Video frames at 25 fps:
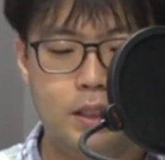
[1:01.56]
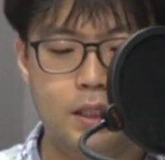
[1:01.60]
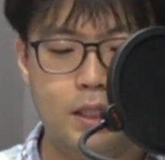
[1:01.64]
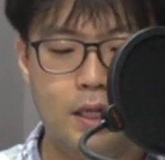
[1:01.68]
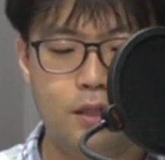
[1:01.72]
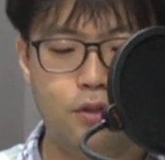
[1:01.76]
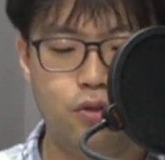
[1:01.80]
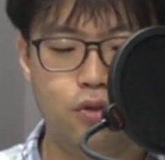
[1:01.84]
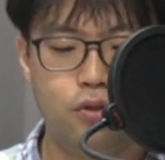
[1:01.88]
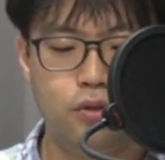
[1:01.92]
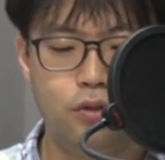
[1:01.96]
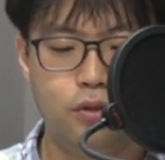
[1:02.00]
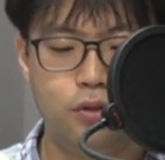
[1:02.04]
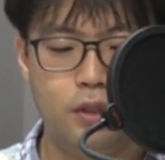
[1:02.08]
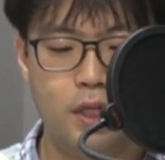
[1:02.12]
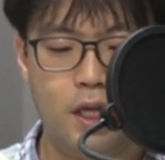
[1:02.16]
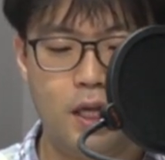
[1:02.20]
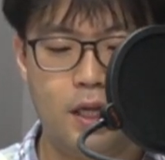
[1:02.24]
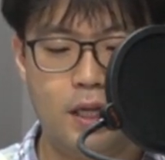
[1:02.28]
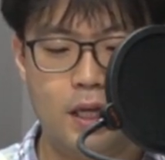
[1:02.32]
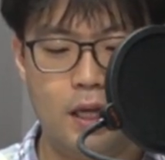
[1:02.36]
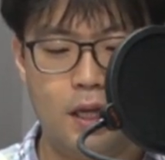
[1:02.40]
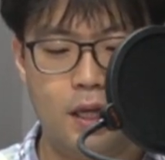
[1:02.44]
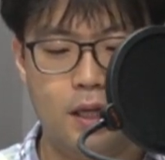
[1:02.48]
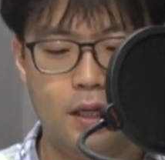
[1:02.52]

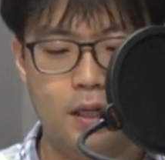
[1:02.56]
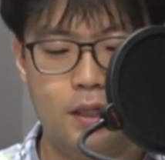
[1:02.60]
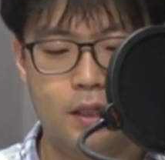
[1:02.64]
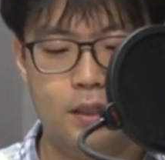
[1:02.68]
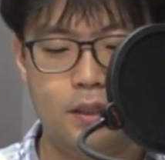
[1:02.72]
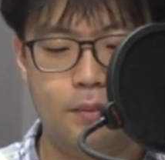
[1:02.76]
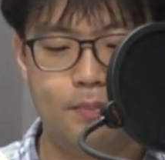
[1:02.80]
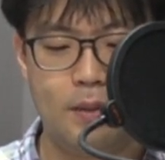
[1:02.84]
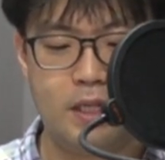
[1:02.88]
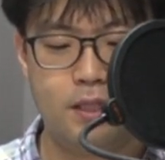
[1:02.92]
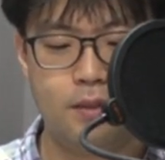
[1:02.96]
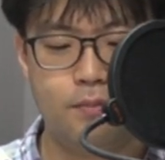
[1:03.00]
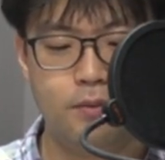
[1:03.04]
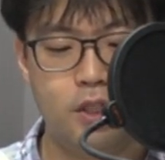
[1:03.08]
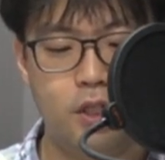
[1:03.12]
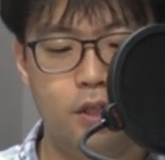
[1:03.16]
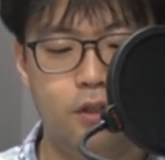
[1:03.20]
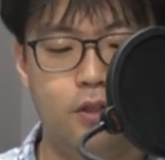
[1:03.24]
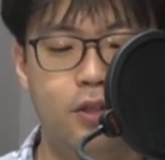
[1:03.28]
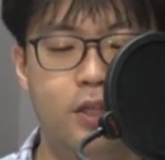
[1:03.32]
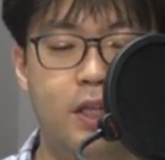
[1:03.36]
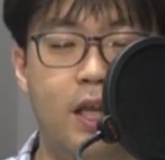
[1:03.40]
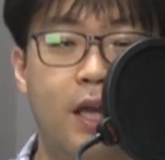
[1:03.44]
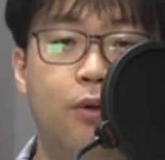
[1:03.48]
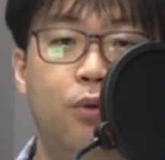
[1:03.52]
지난주에 예,
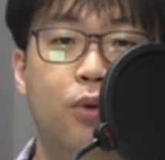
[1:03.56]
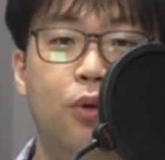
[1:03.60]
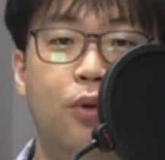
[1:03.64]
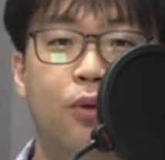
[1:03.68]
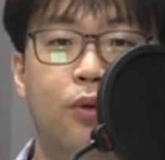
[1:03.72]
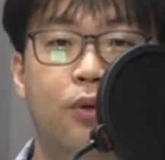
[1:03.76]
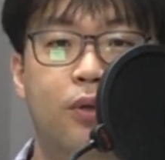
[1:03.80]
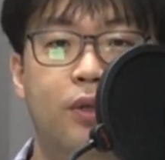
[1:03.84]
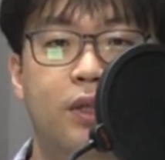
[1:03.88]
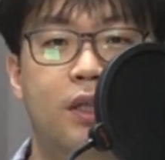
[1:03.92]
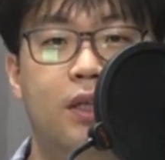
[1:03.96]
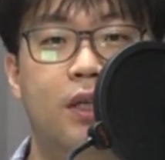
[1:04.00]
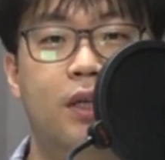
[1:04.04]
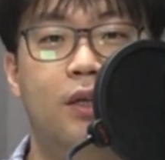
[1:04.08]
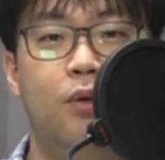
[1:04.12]
말씀드렸던 대로